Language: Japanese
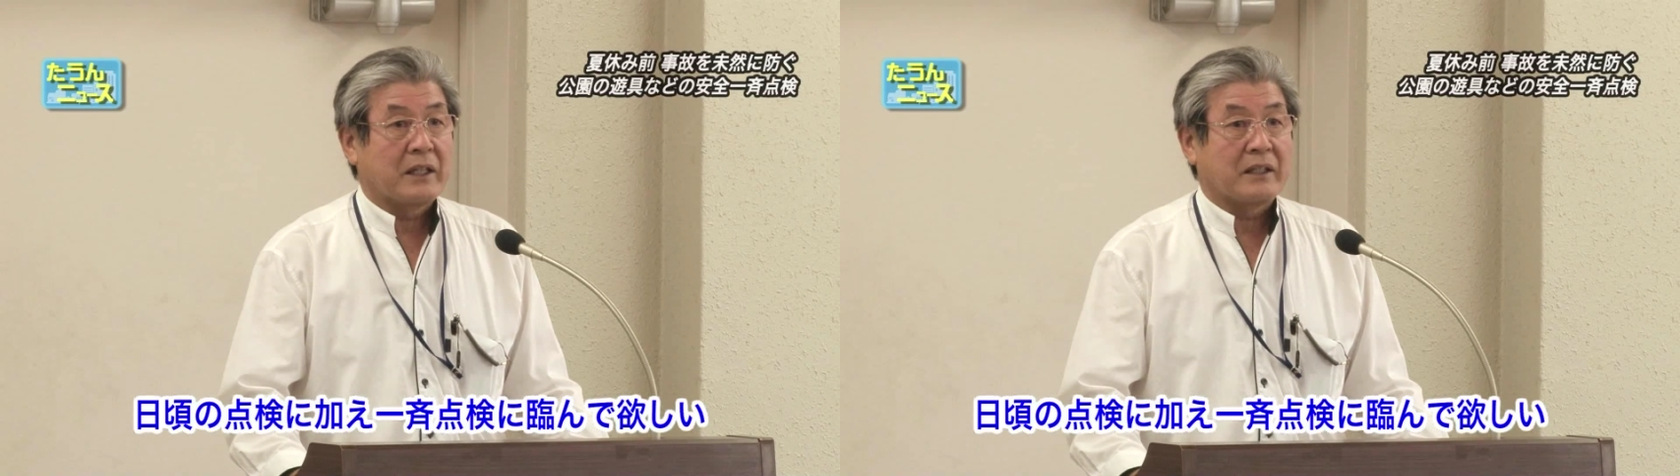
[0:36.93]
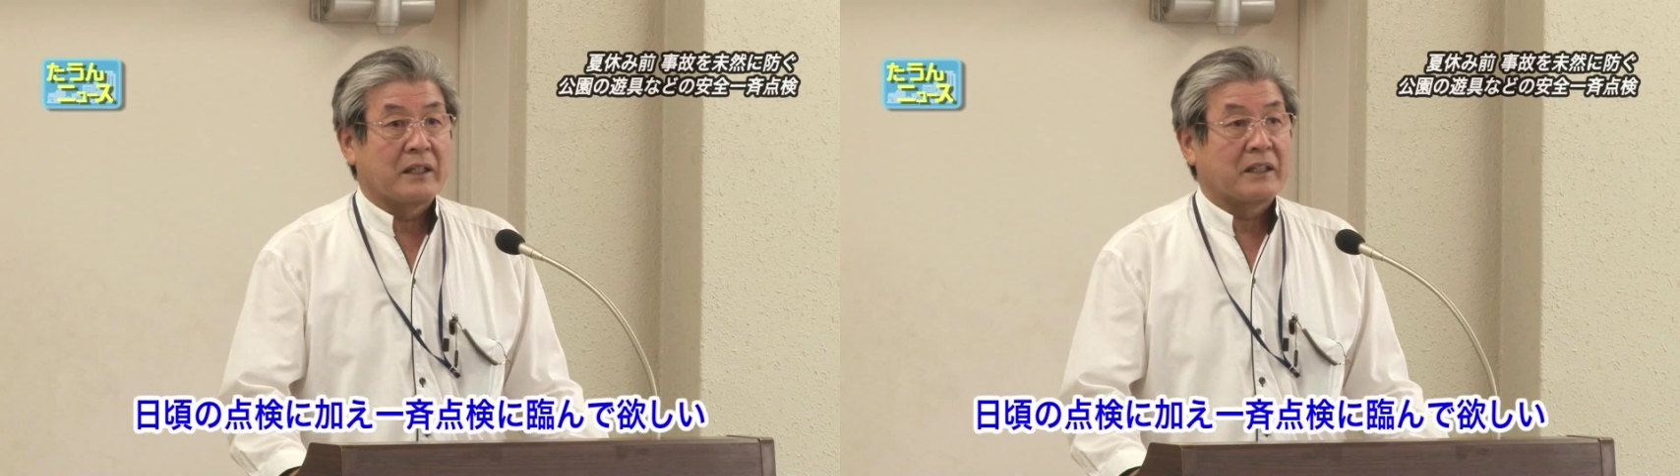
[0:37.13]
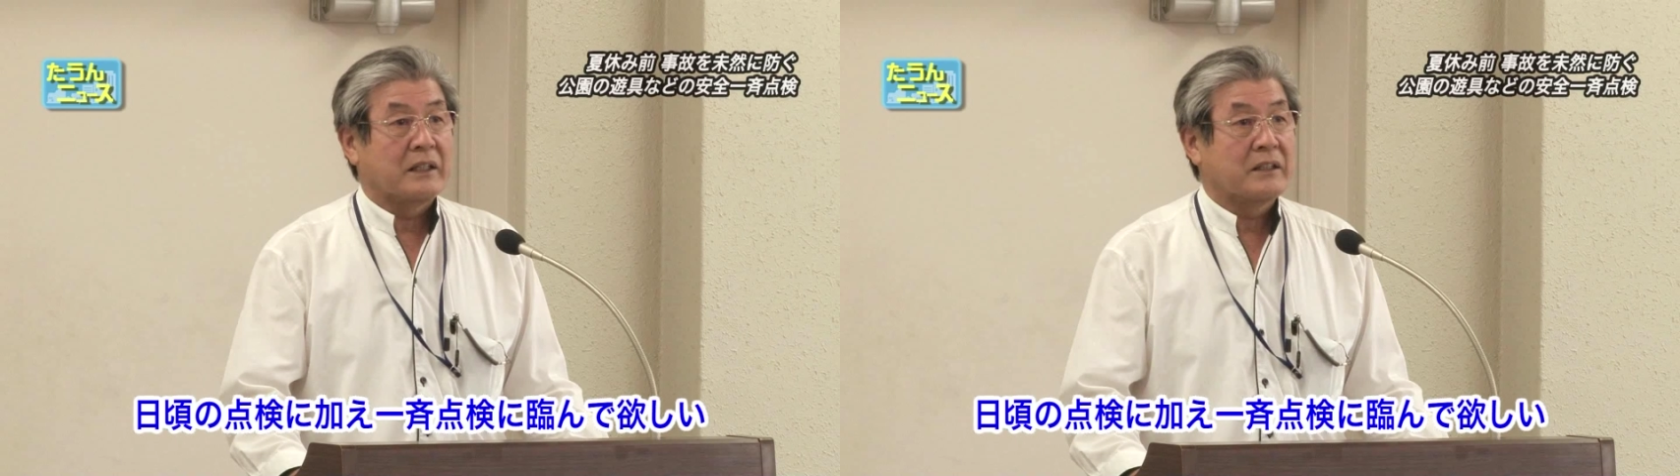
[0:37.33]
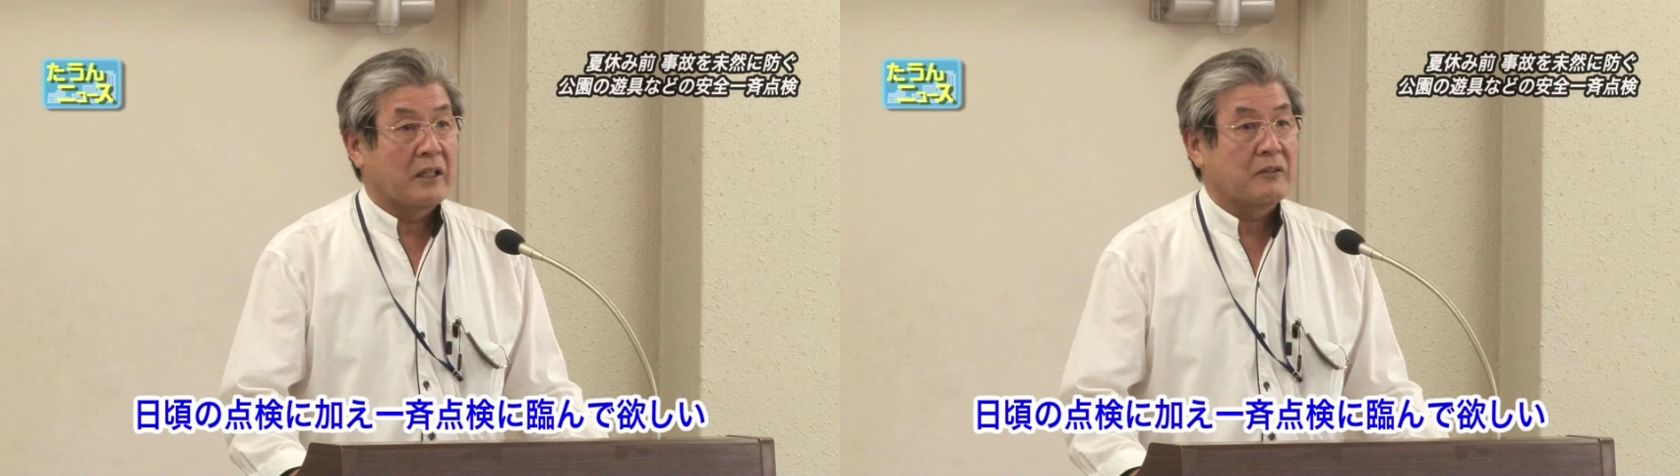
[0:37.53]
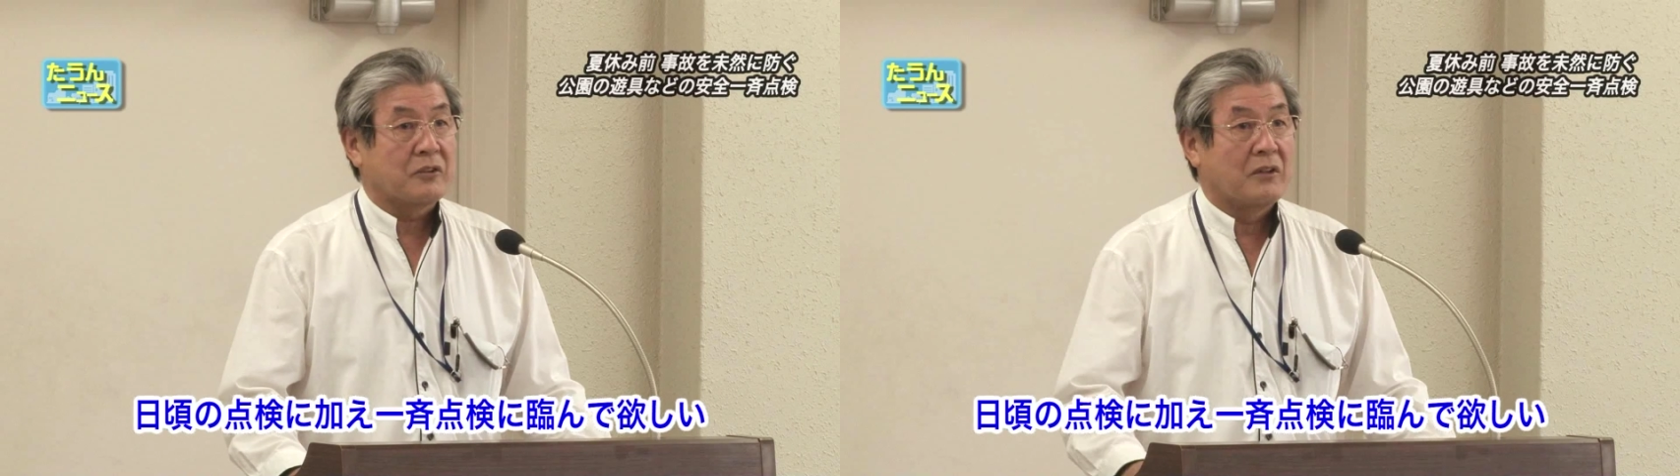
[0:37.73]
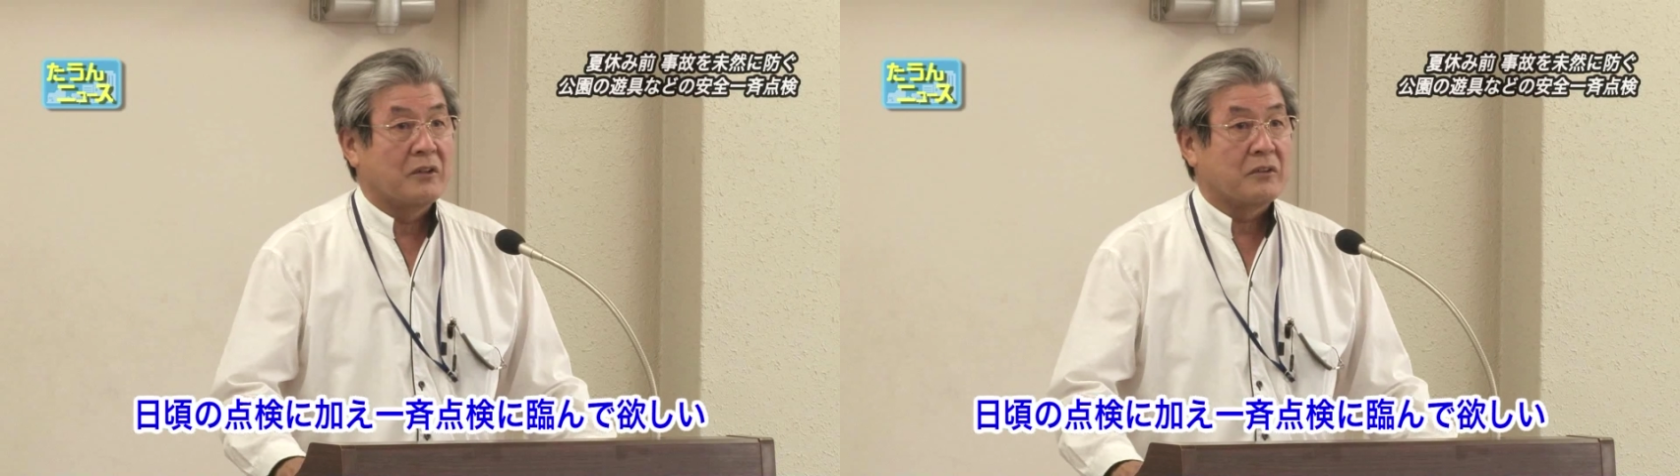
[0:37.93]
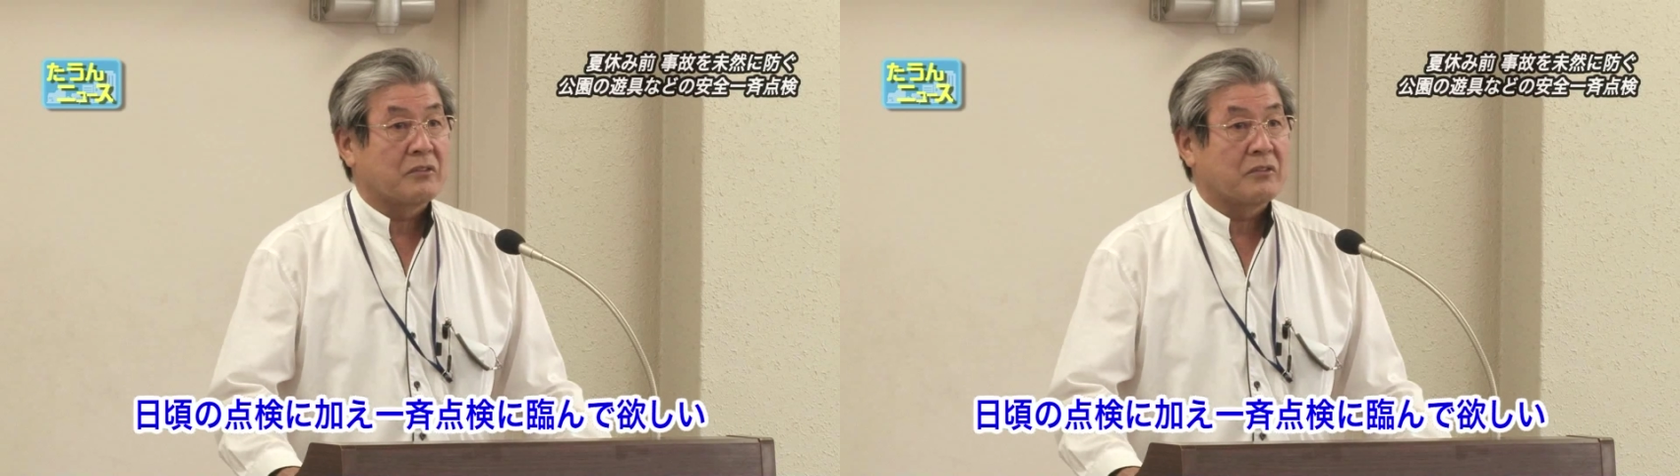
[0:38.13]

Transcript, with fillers: えて経験していくと